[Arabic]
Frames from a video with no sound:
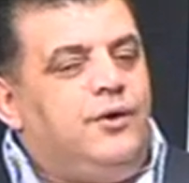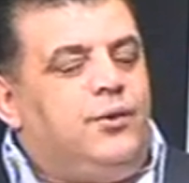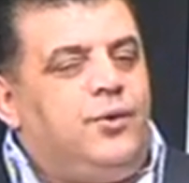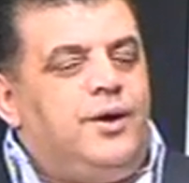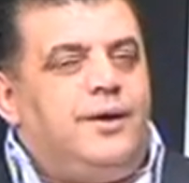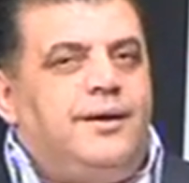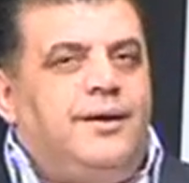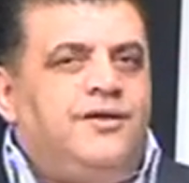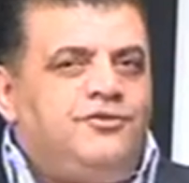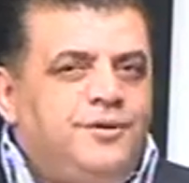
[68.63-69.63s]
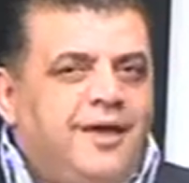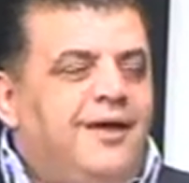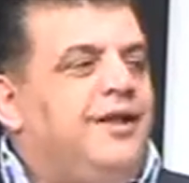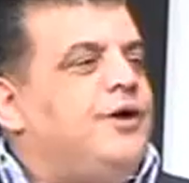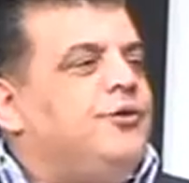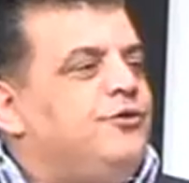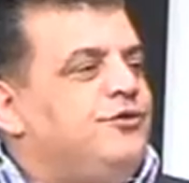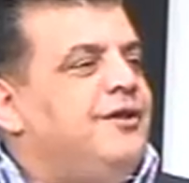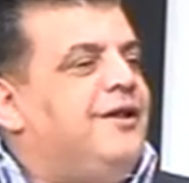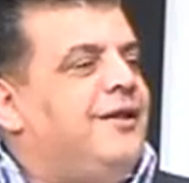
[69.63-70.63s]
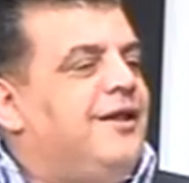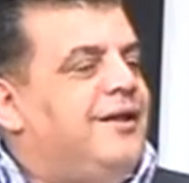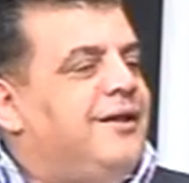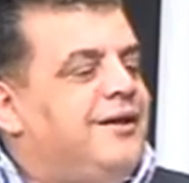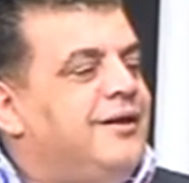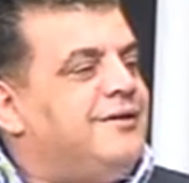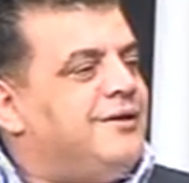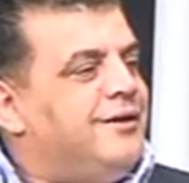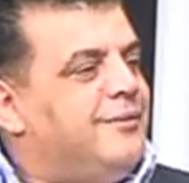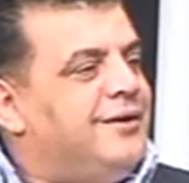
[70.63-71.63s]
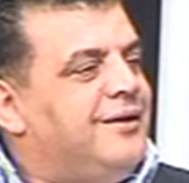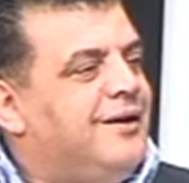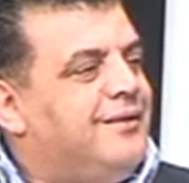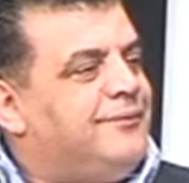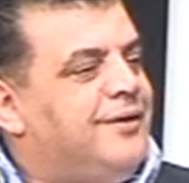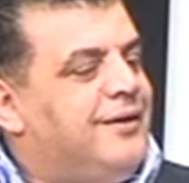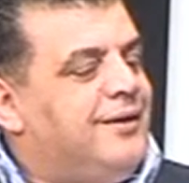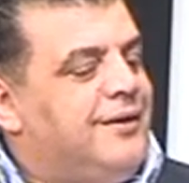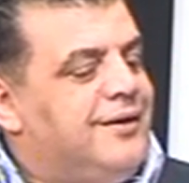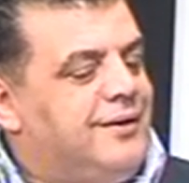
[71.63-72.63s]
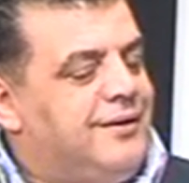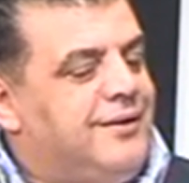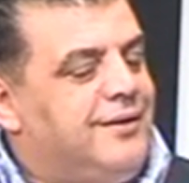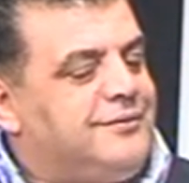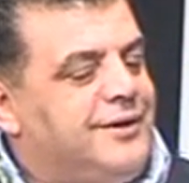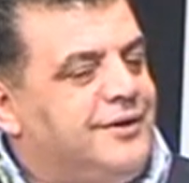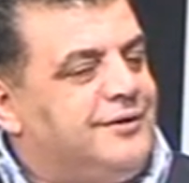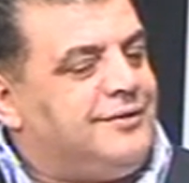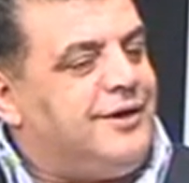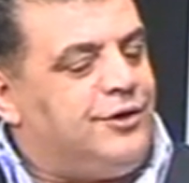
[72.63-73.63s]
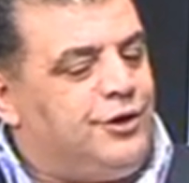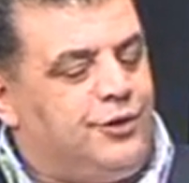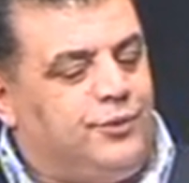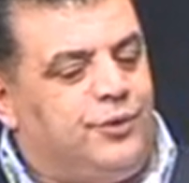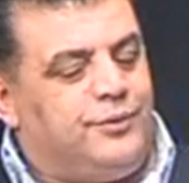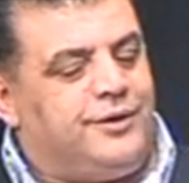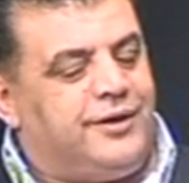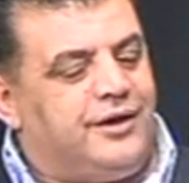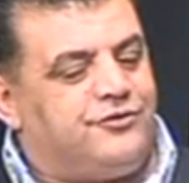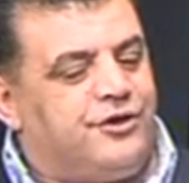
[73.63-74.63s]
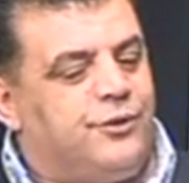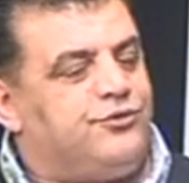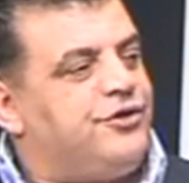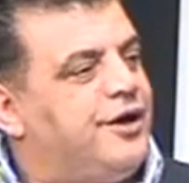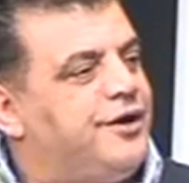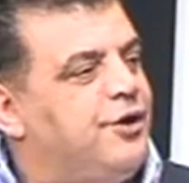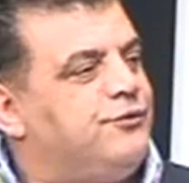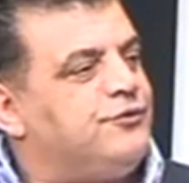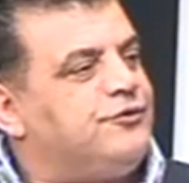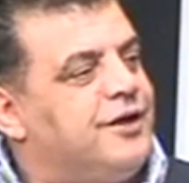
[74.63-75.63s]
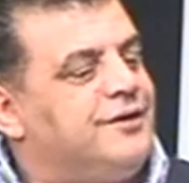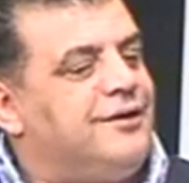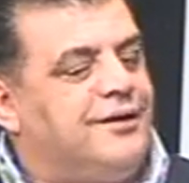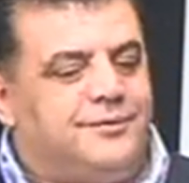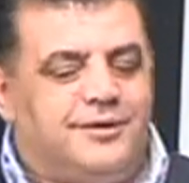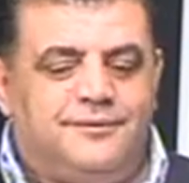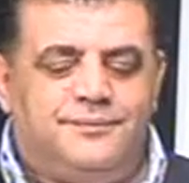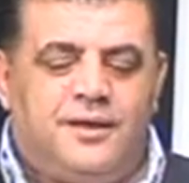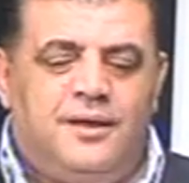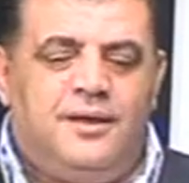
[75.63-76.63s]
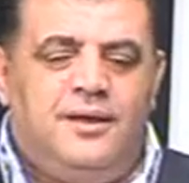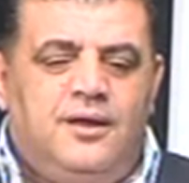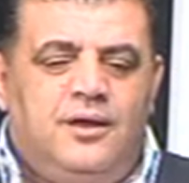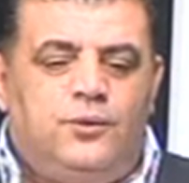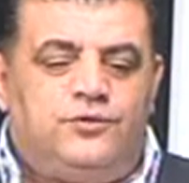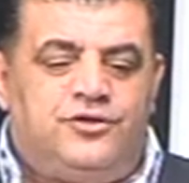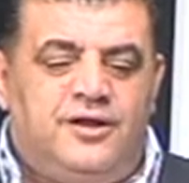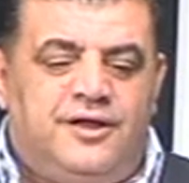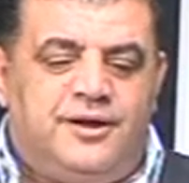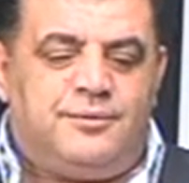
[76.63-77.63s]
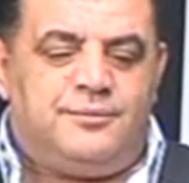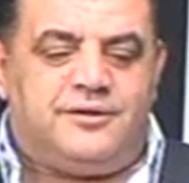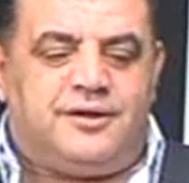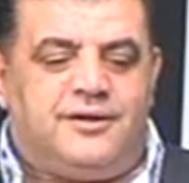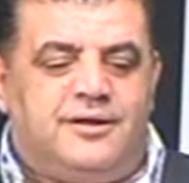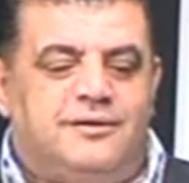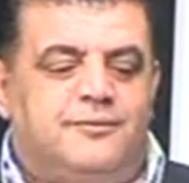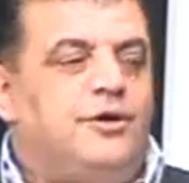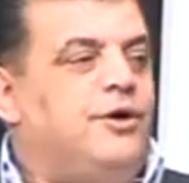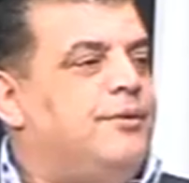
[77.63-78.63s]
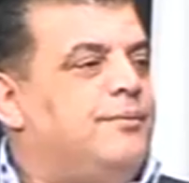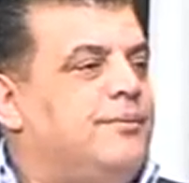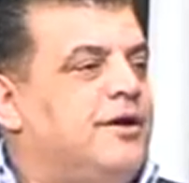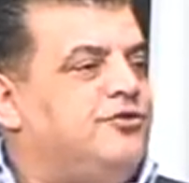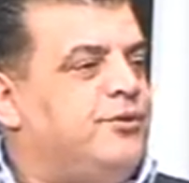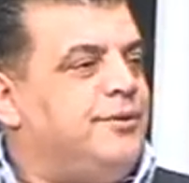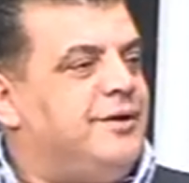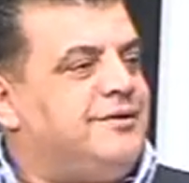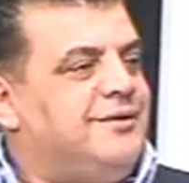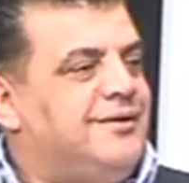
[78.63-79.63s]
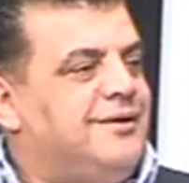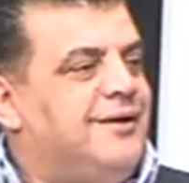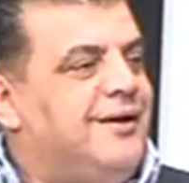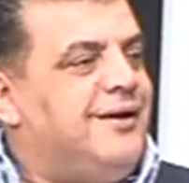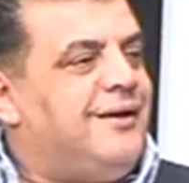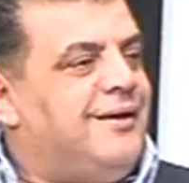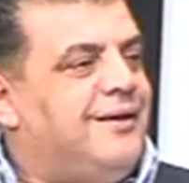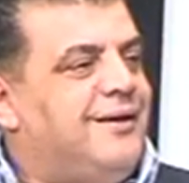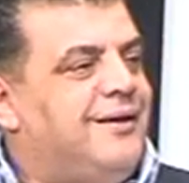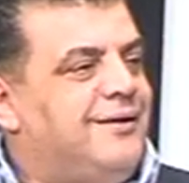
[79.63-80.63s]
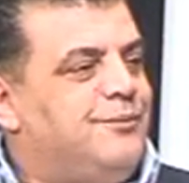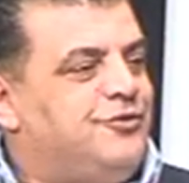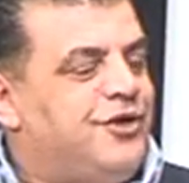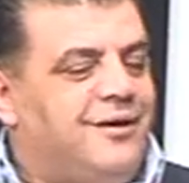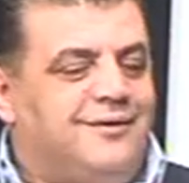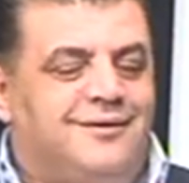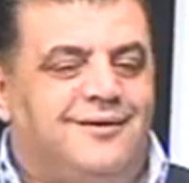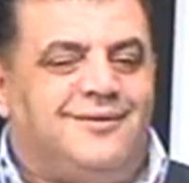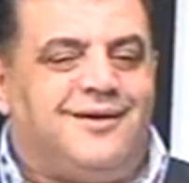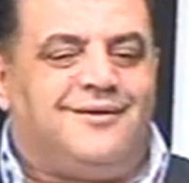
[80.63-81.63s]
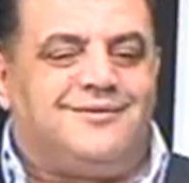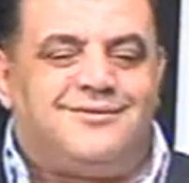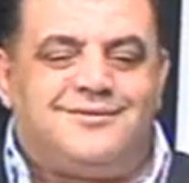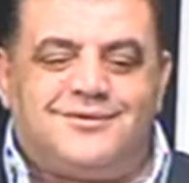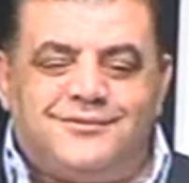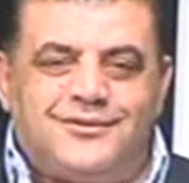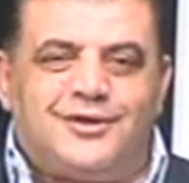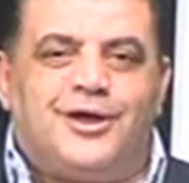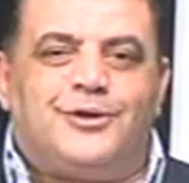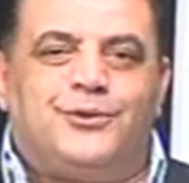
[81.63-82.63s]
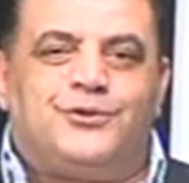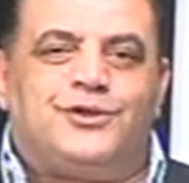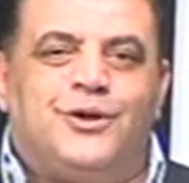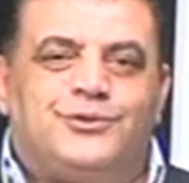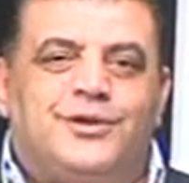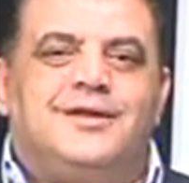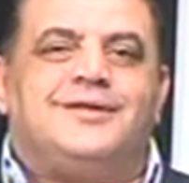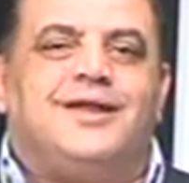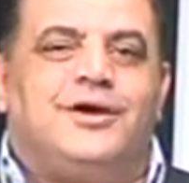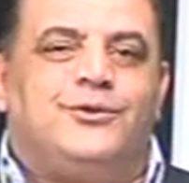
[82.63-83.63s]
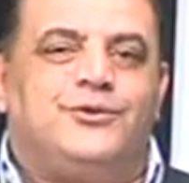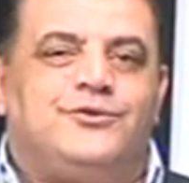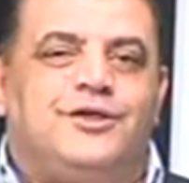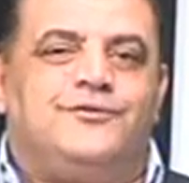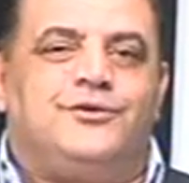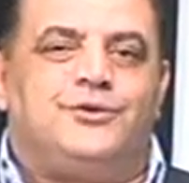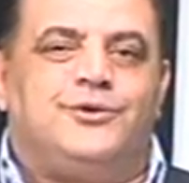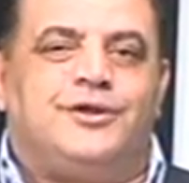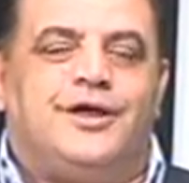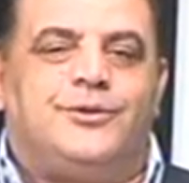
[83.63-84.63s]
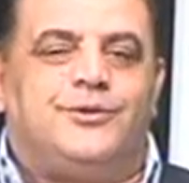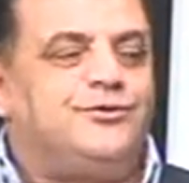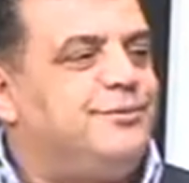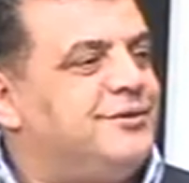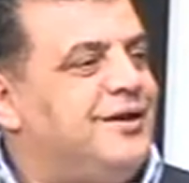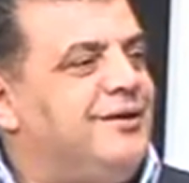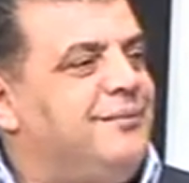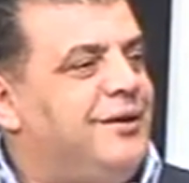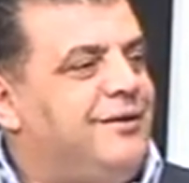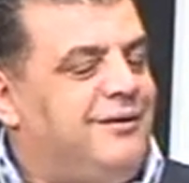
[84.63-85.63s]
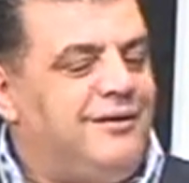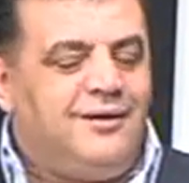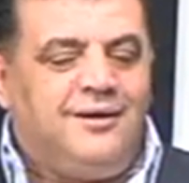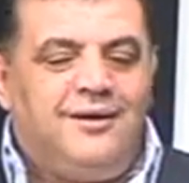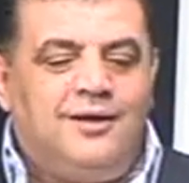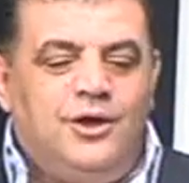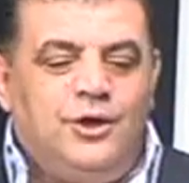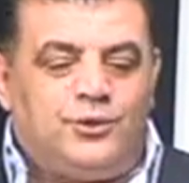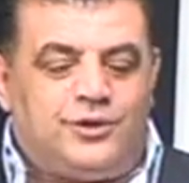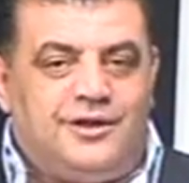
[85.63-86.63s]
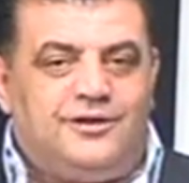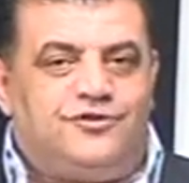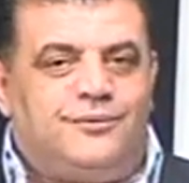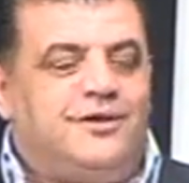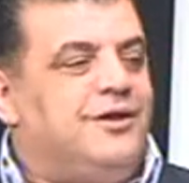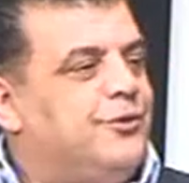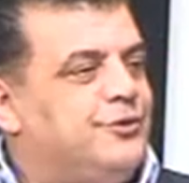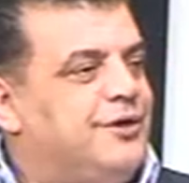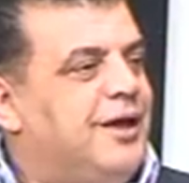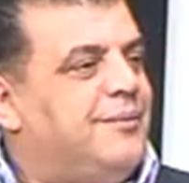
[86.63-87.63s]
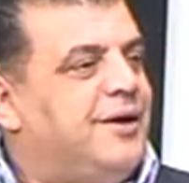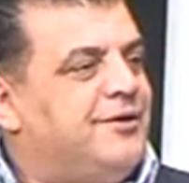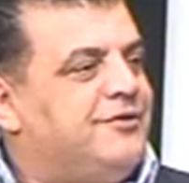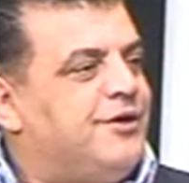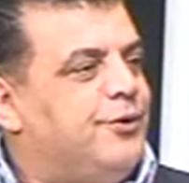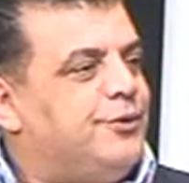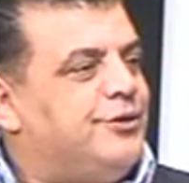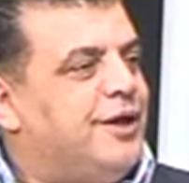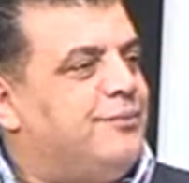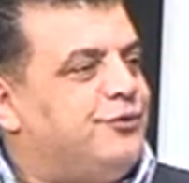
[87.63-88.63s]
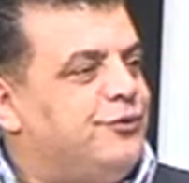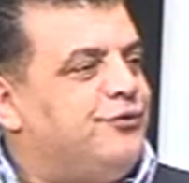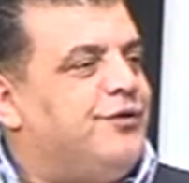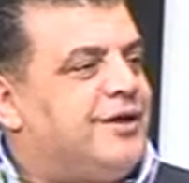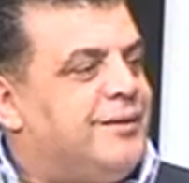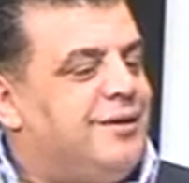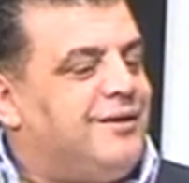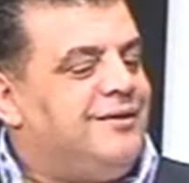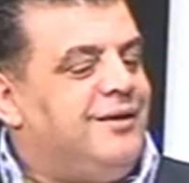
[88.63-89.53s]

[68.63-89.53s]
وايش بدها العروس اللي نقدر نعمل لها في آه، طريقتنا الحلوه ومكياجنا وبشعرها وفستانها الابيض أه. وان شاء الله يا رب بنقدر نقدم اليوم اجوبه كثيره للمشاهدين عن زفه العروس او طله العروس كيف تكون العروس بطله بهيه وطله جميله قدام عريسها وقدام ضيوفها كمان